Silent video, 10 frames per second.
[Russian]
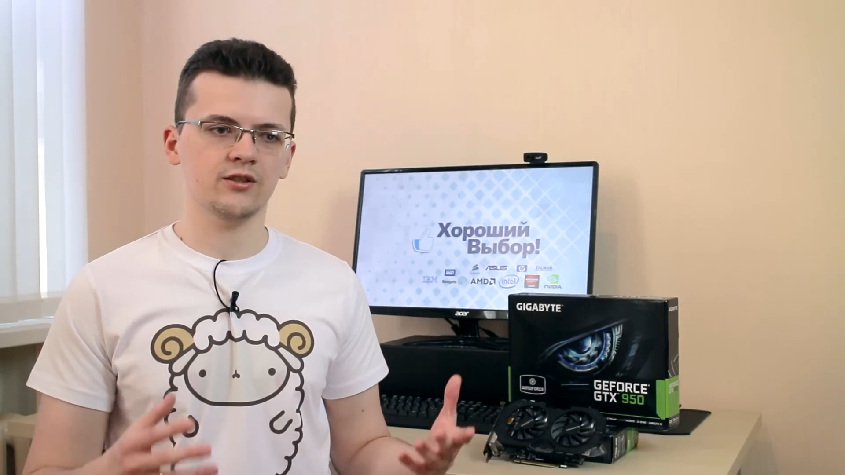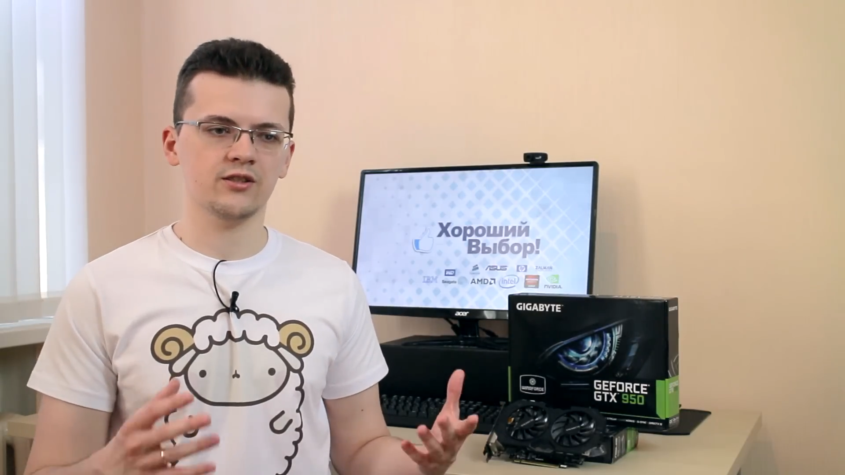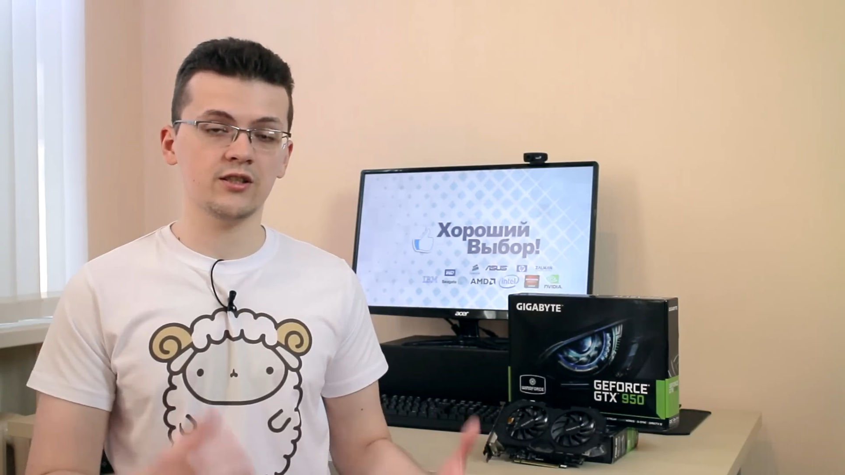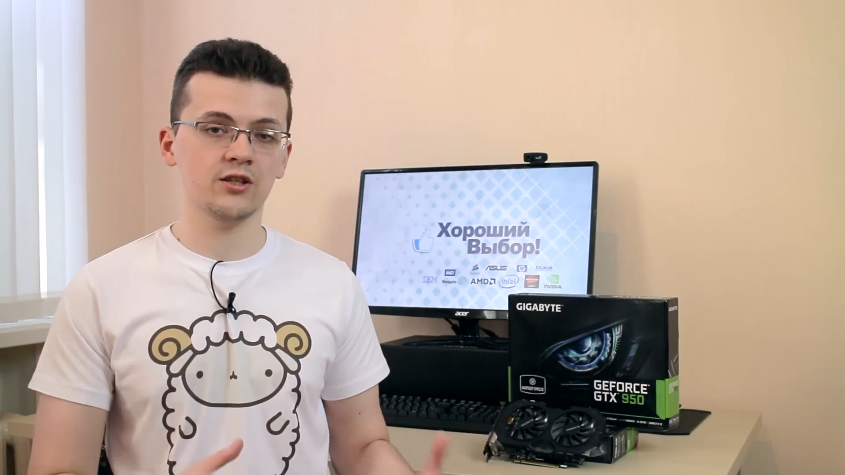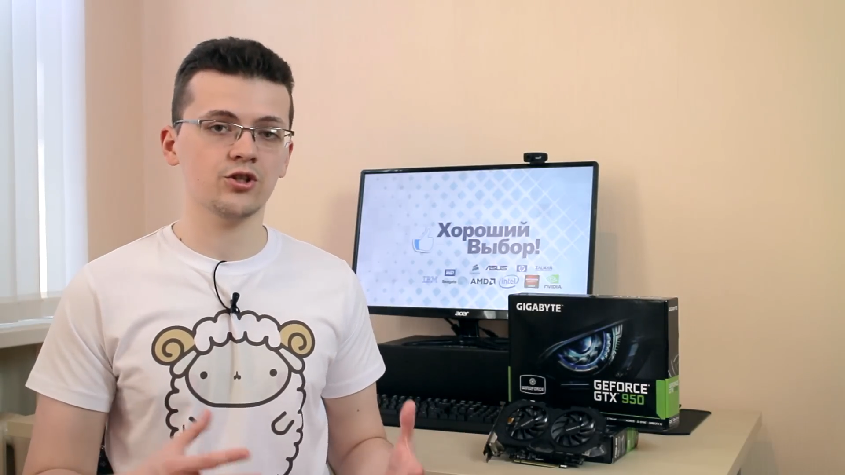
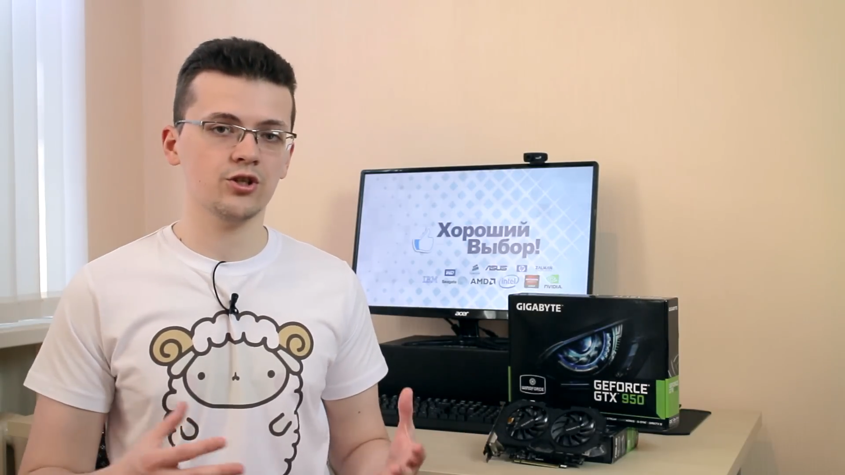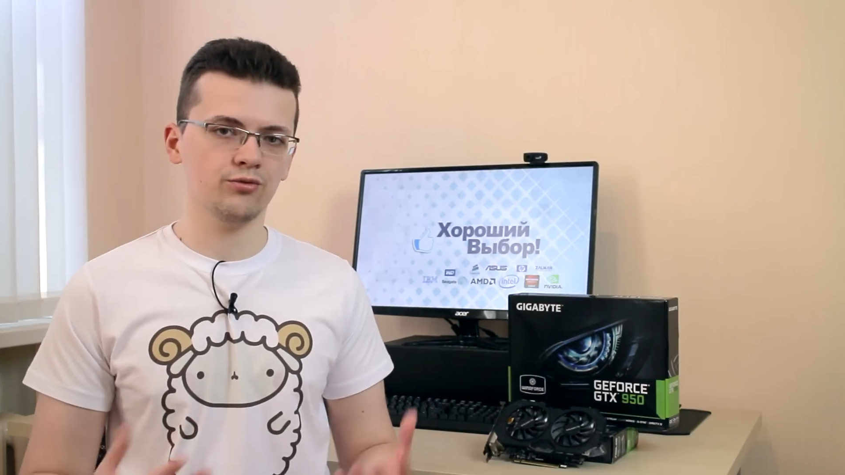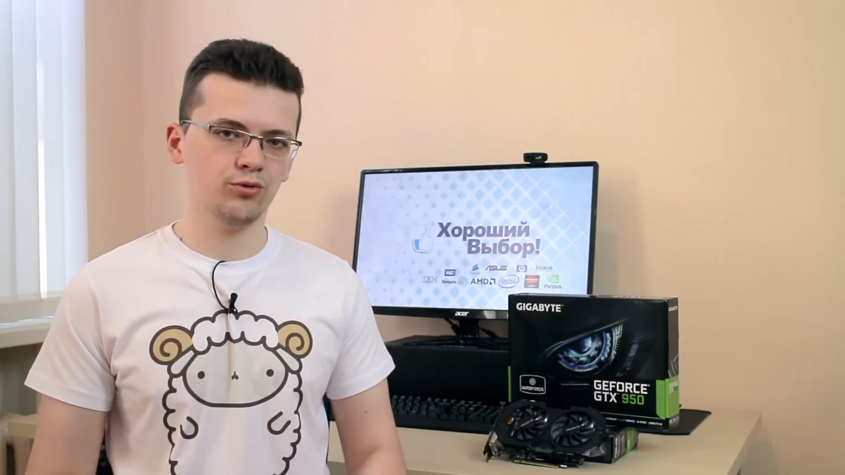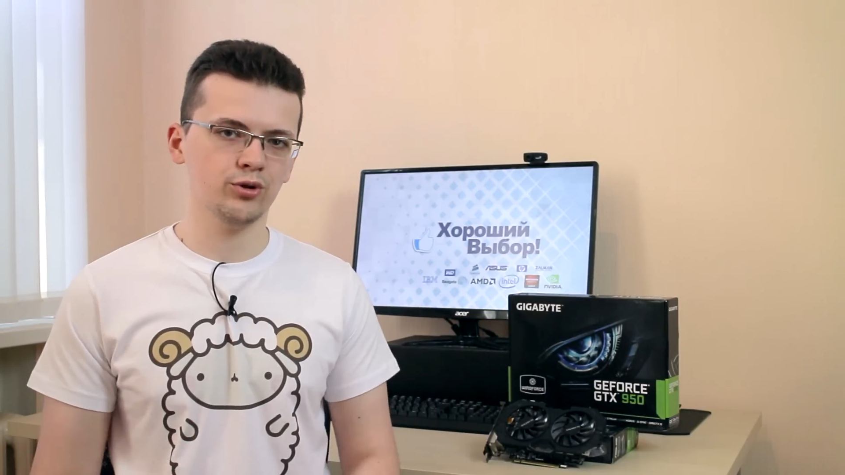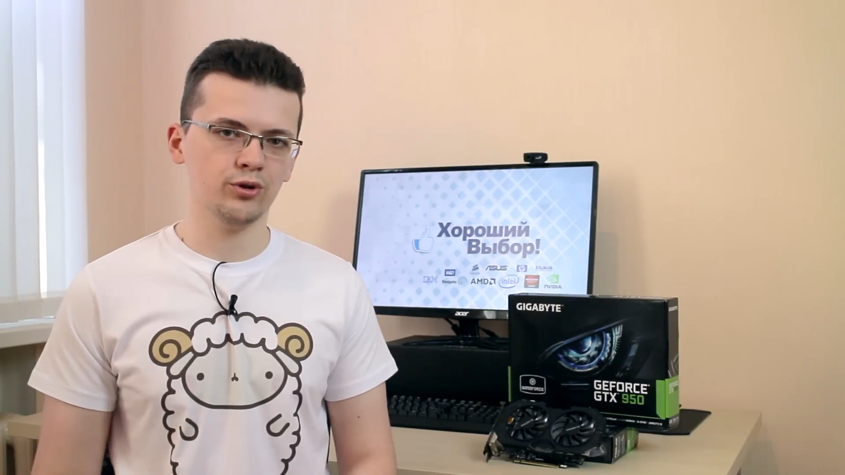задержки
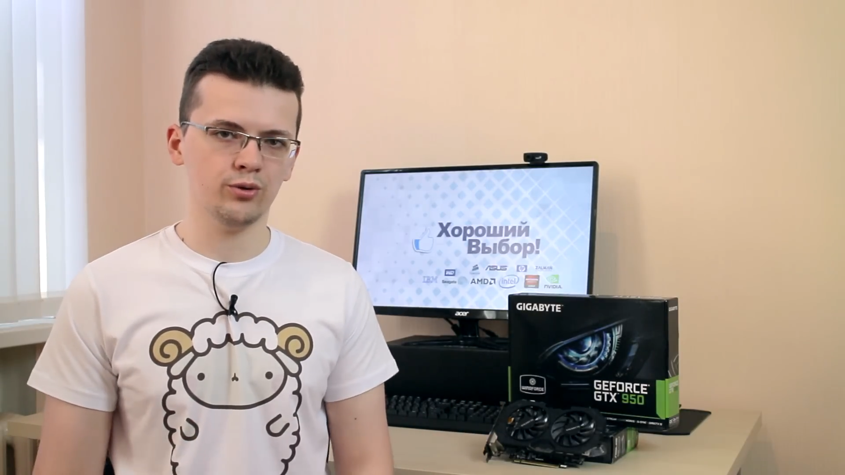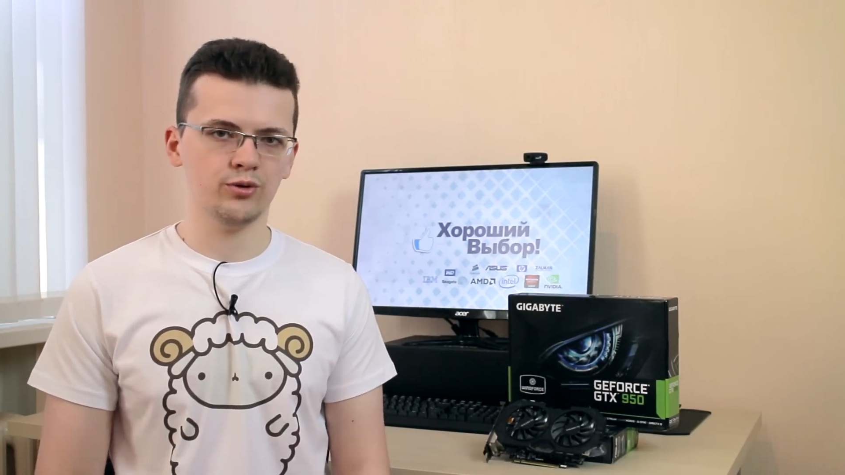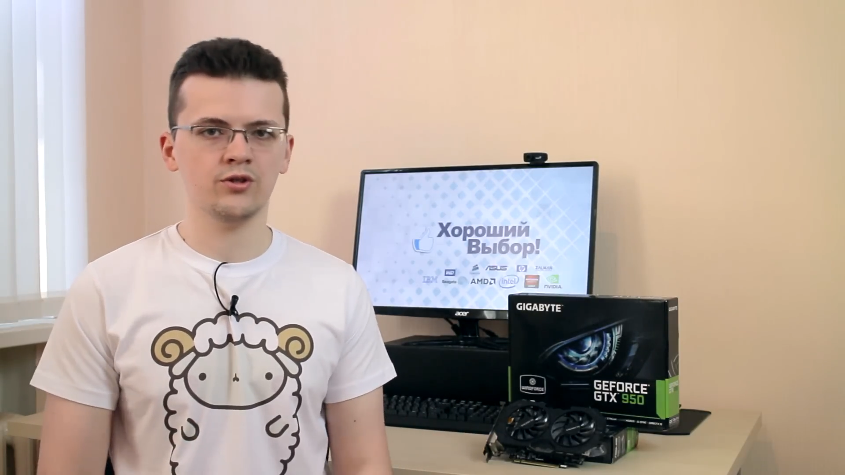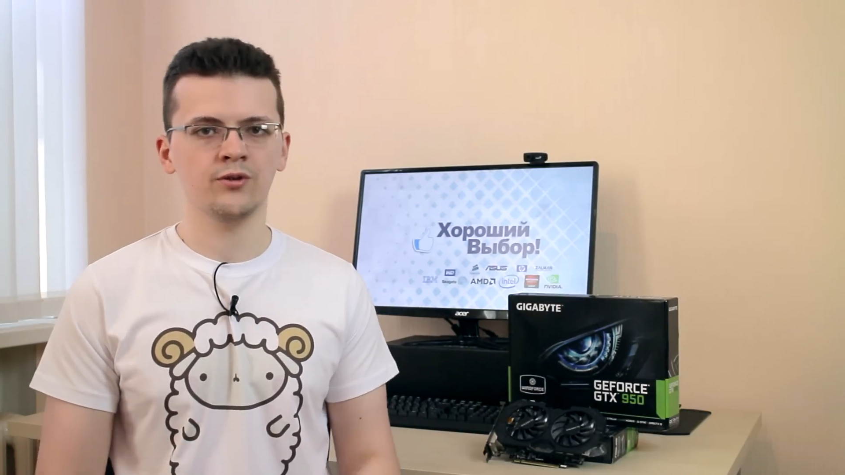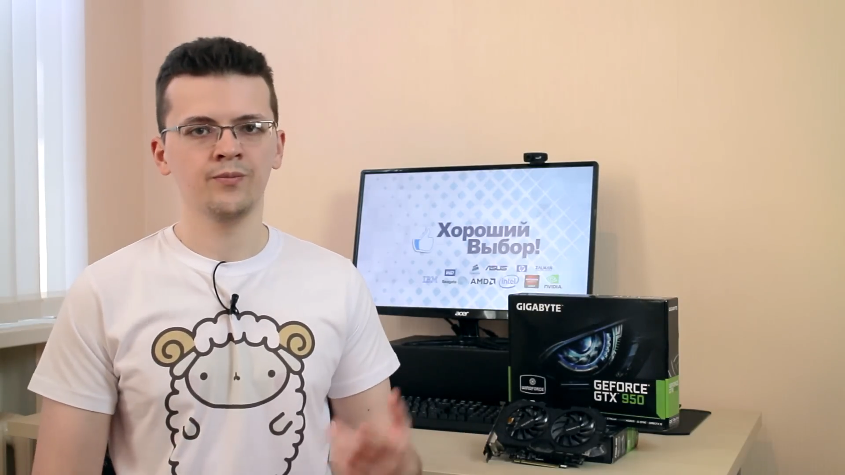ввода, то
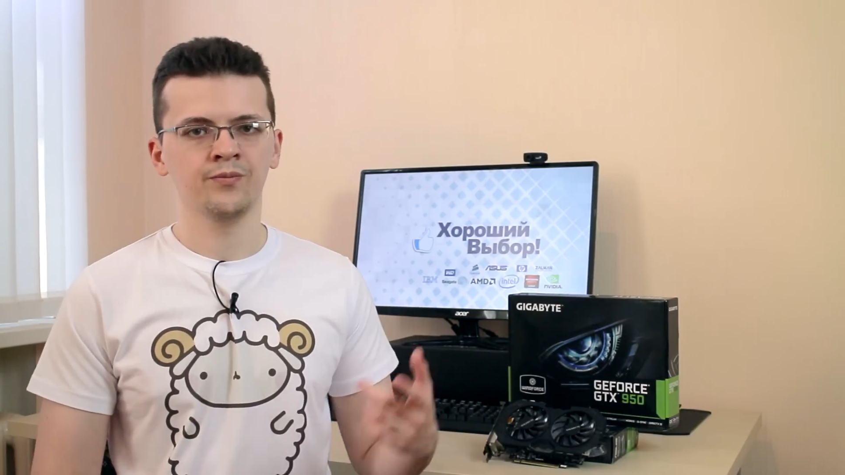есть